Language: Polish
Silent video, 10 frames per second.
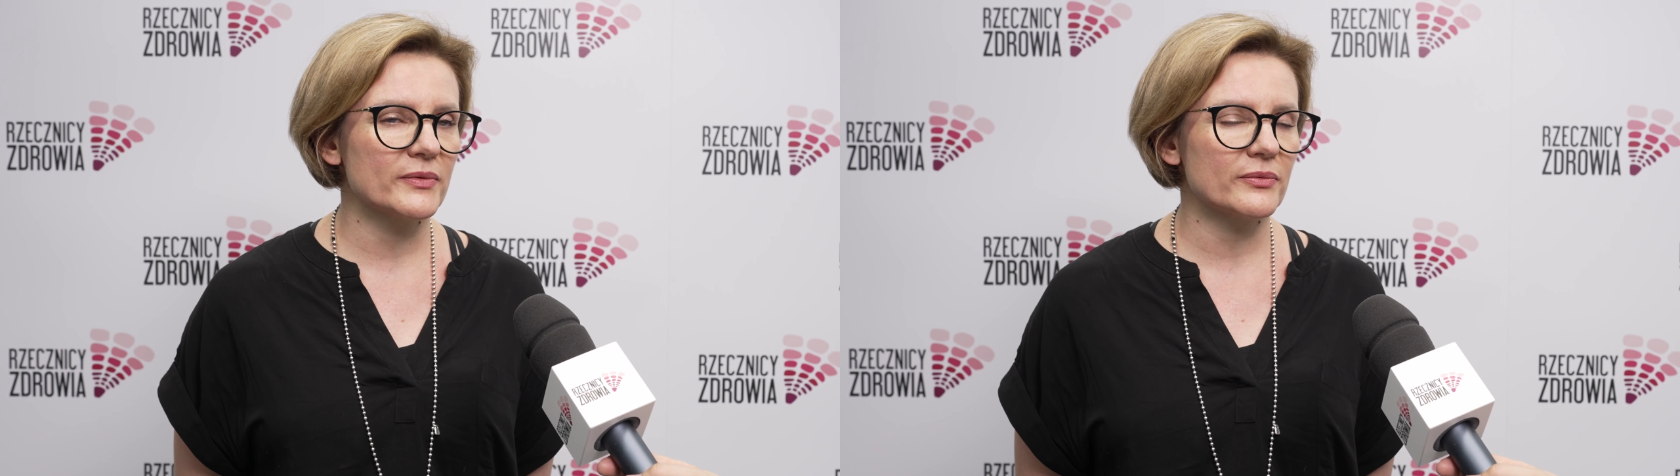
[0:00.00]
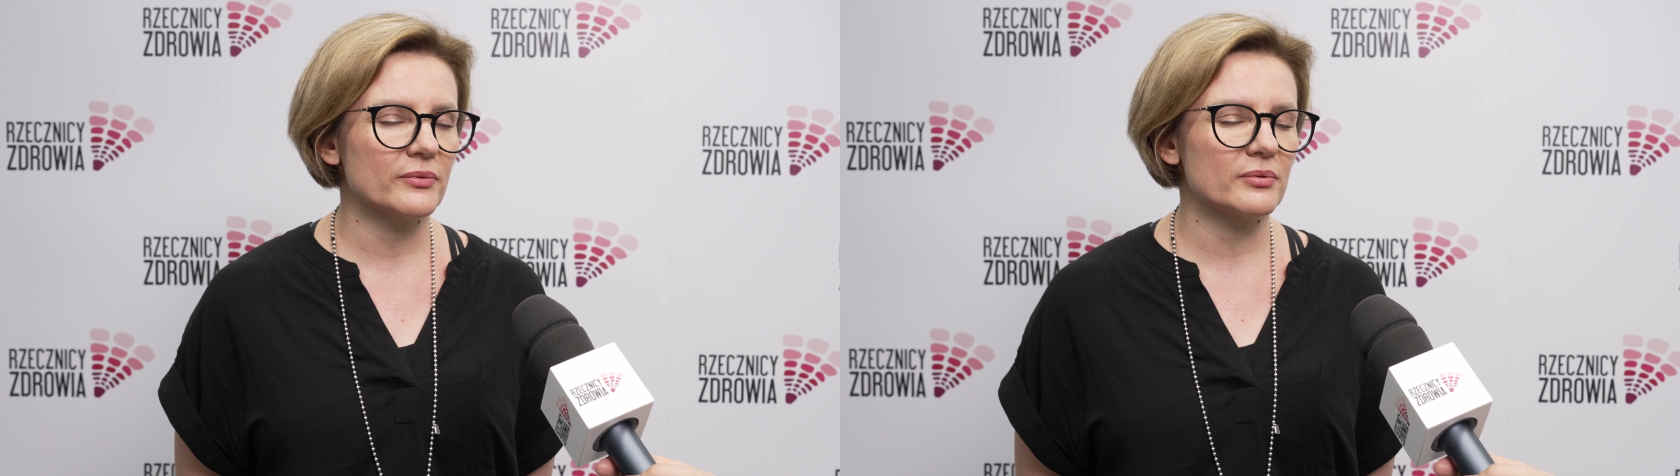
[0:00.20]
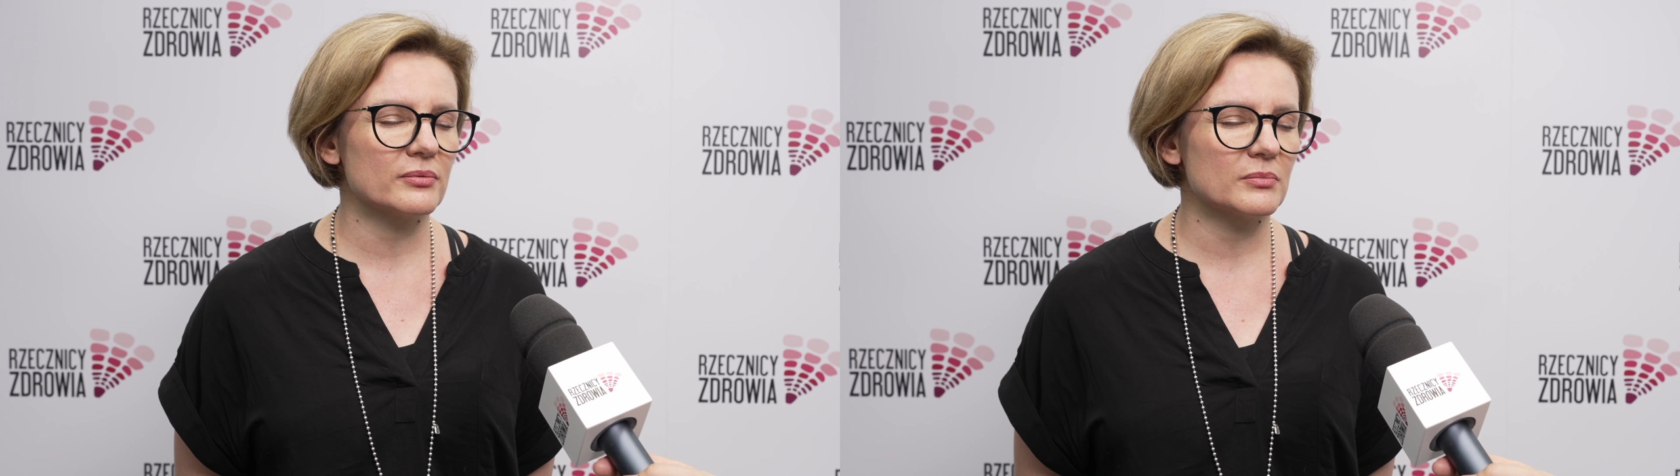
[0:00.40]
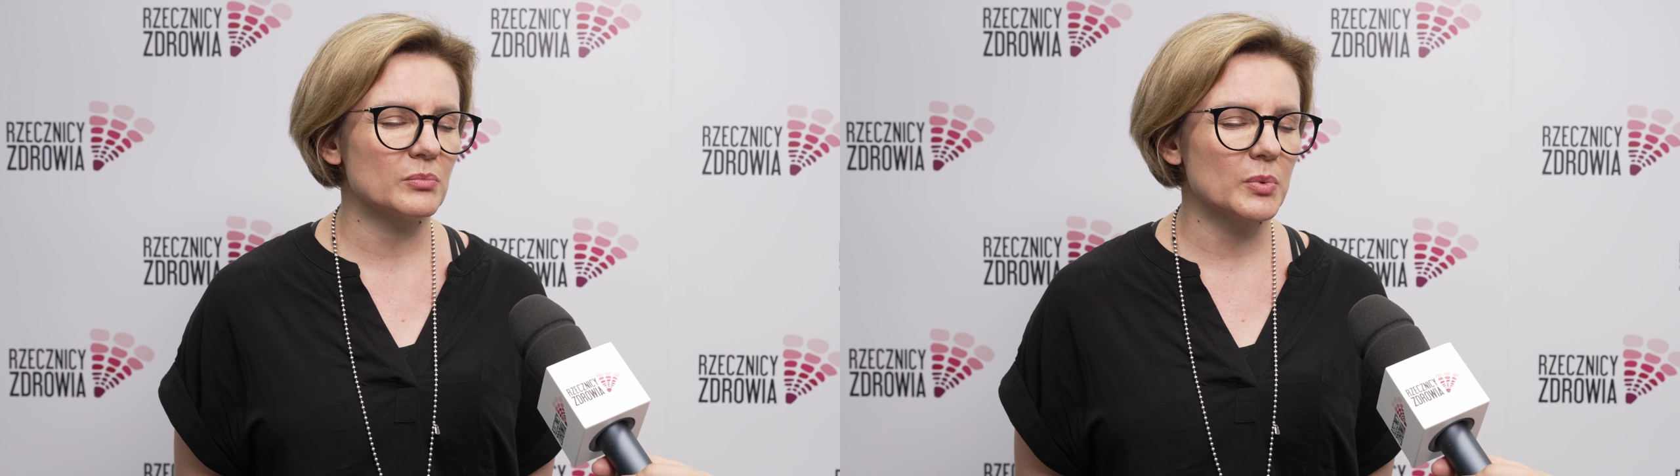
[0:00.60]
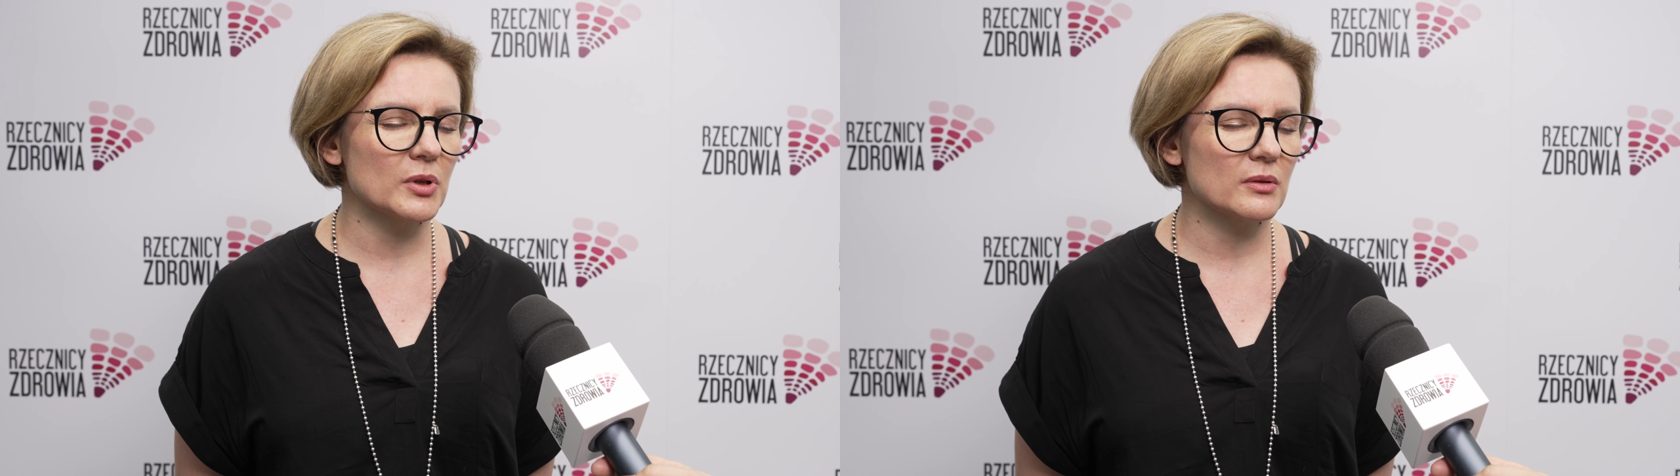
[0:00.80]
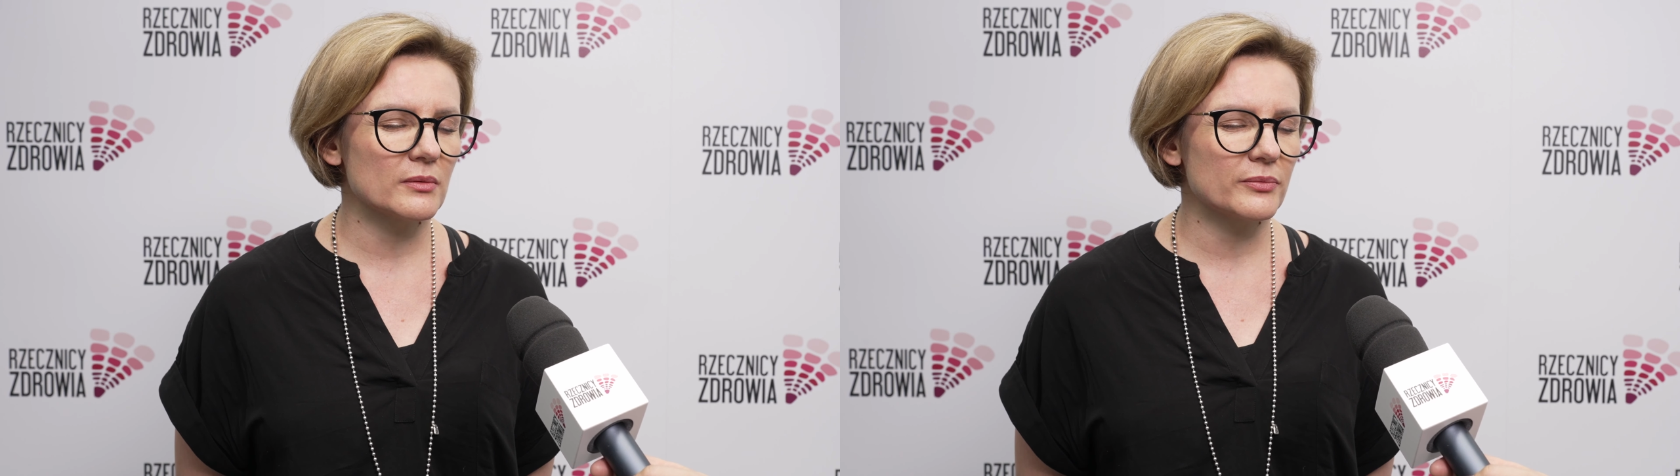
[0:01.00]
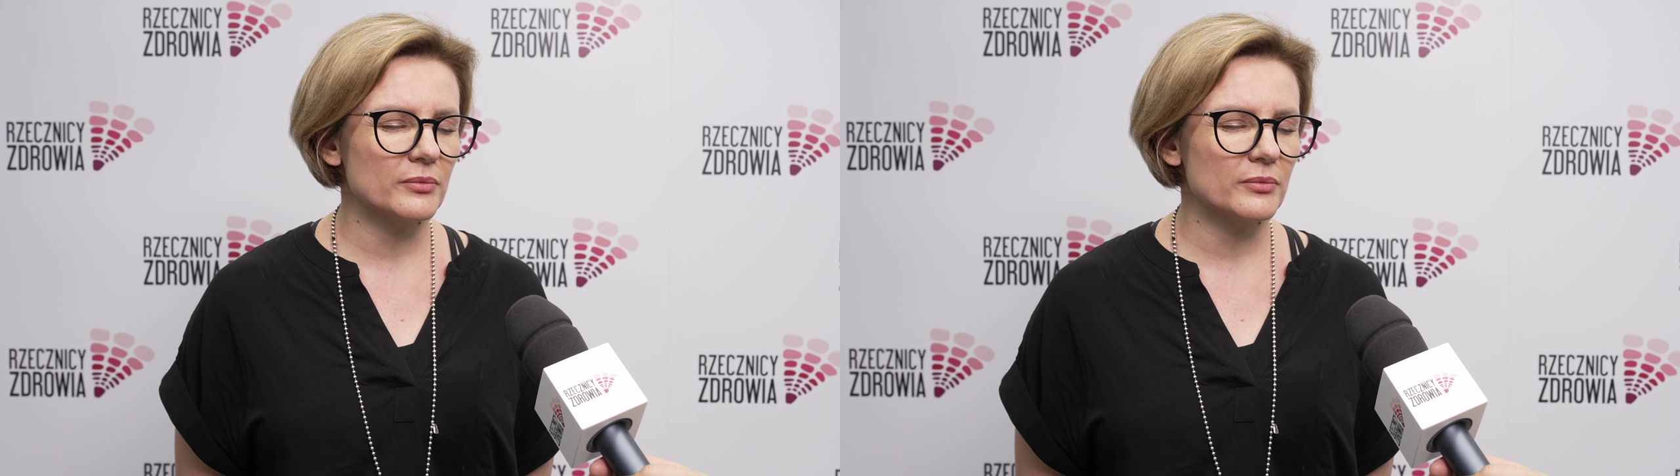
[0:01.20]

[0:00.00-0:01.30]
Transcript: w, po,